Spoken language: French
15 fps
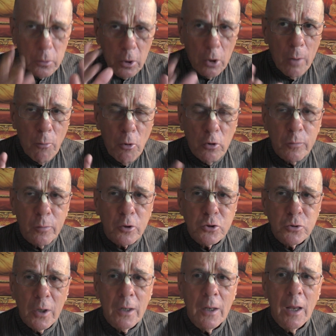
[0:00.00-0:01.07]
le monde
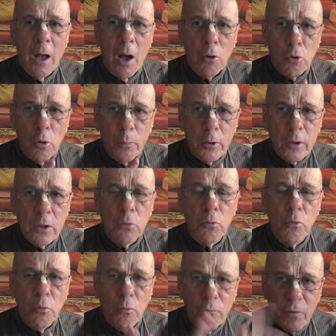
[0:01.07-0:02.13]
spirituel, en compagnie de
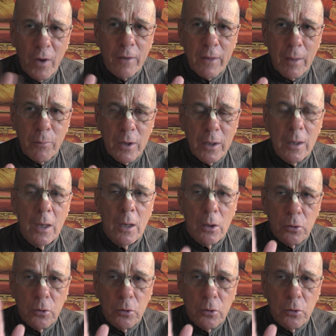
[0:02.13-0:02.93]
nos vrais amis,